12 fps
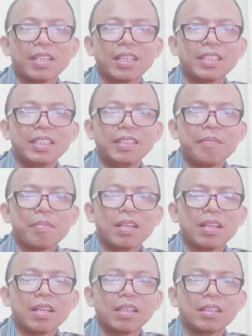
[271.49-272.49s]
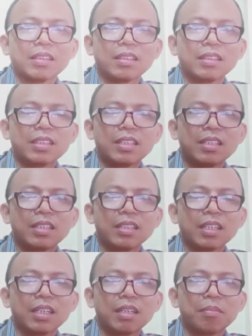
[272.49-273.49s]
Jadi eh,
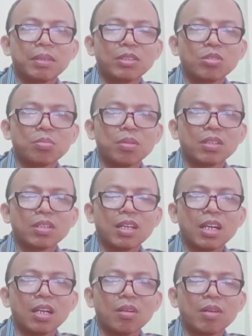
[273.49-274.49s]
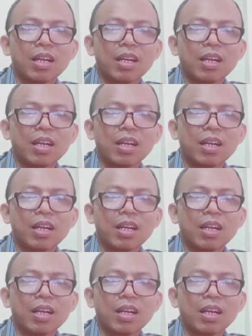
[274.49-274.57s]
dengan mensupport kanal